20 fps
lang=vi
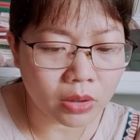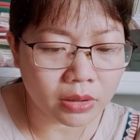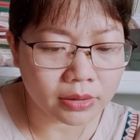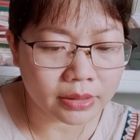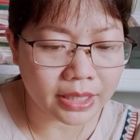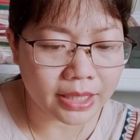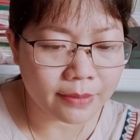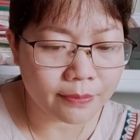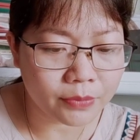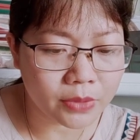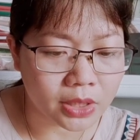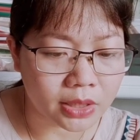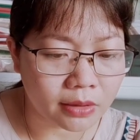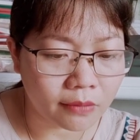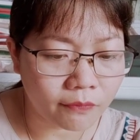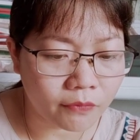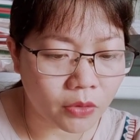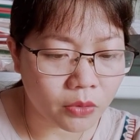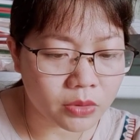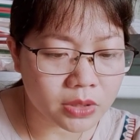quân kim
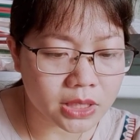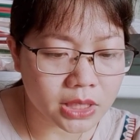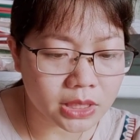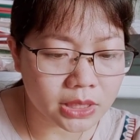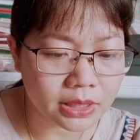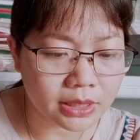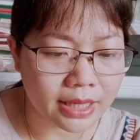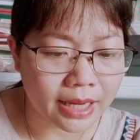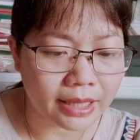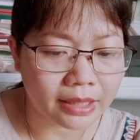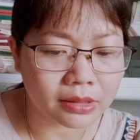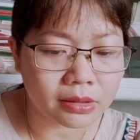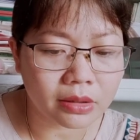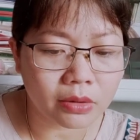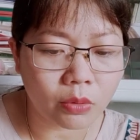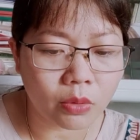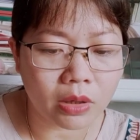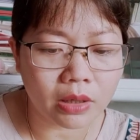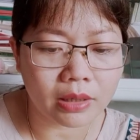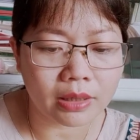trưởng phủ sứ đại
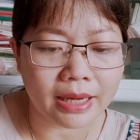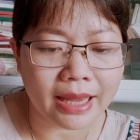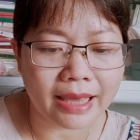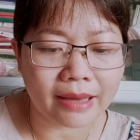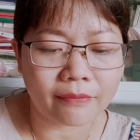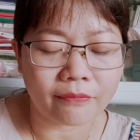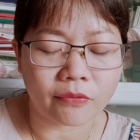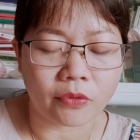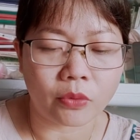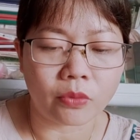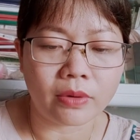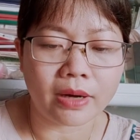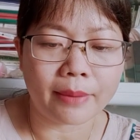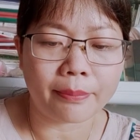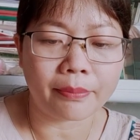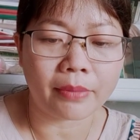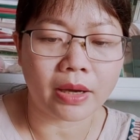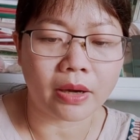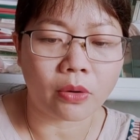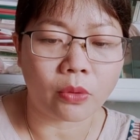tướng quân Lan Phủ
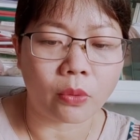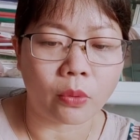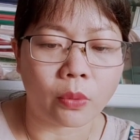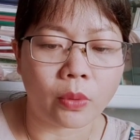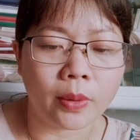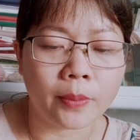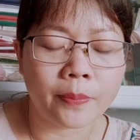Lâm Hầu.